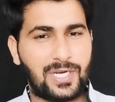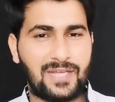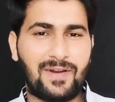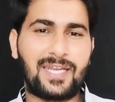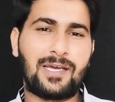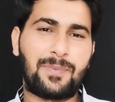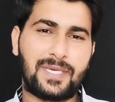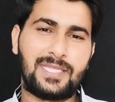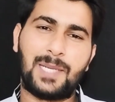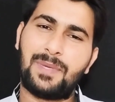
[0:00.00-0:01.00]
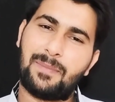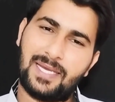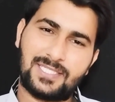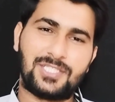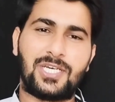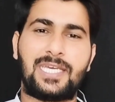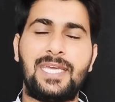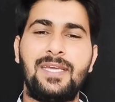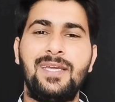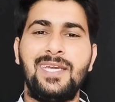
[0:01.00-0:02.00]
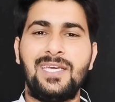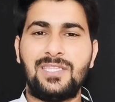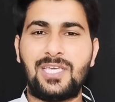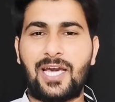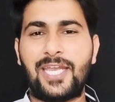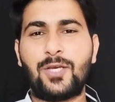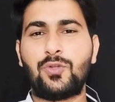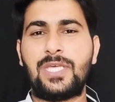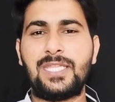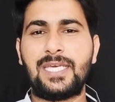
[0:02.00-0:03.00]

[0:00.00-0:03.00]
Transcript: ट्वेंटी वर्ल्ड कप के अंदर भी हमें ऐसे छक्के दिखाने को दे